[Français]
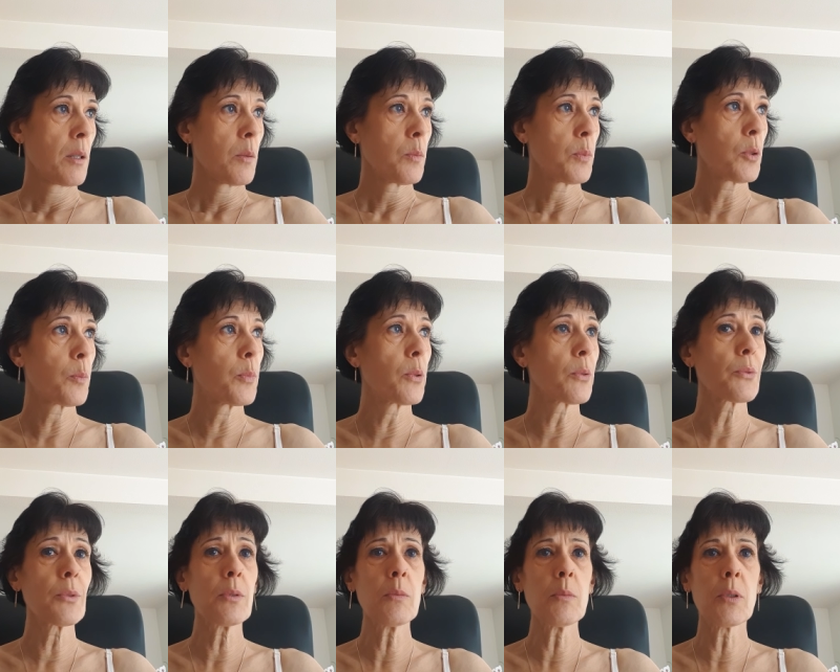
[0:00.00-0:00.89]
Pour bon
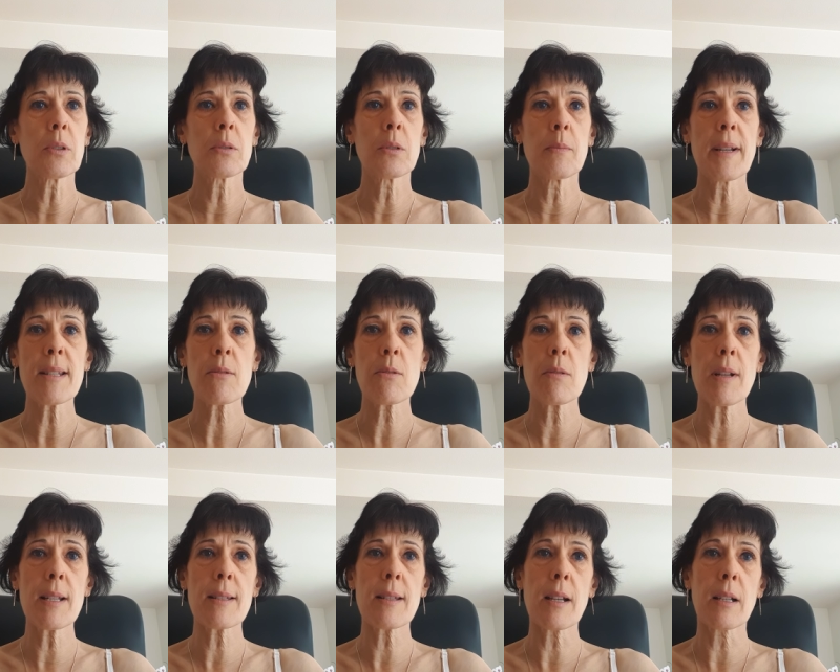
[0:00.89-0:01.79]
nombre de
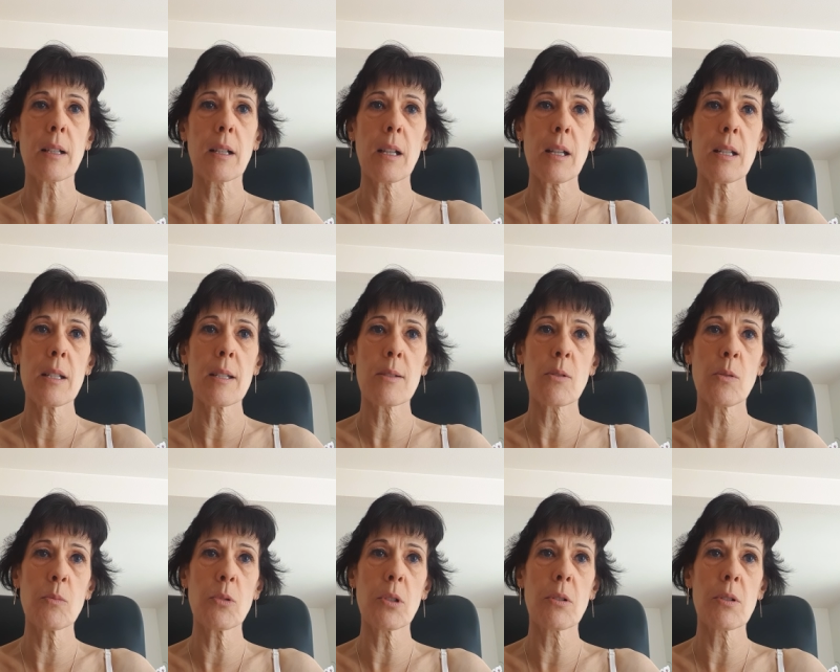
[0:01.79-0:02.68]
masculins sacrés, il
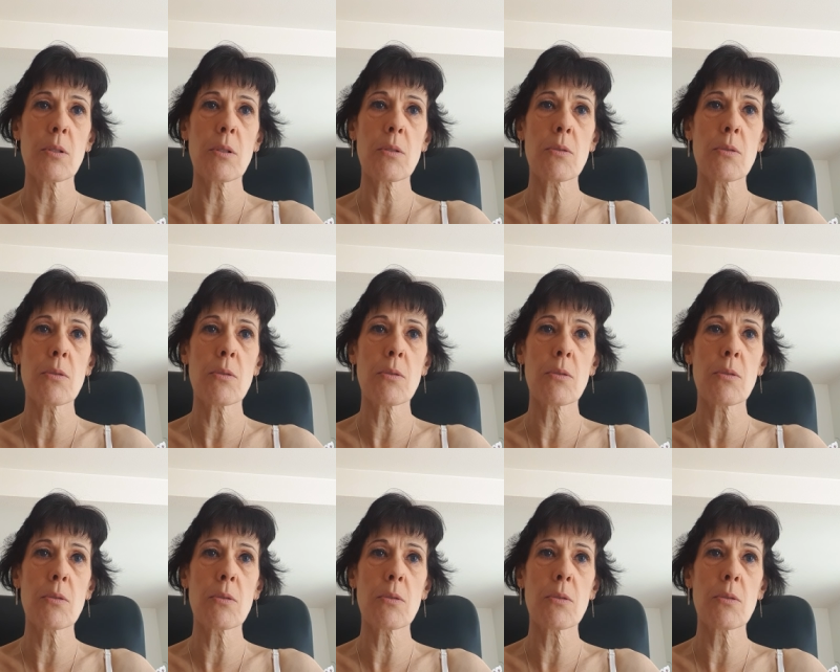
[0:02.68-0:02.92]
semble que ce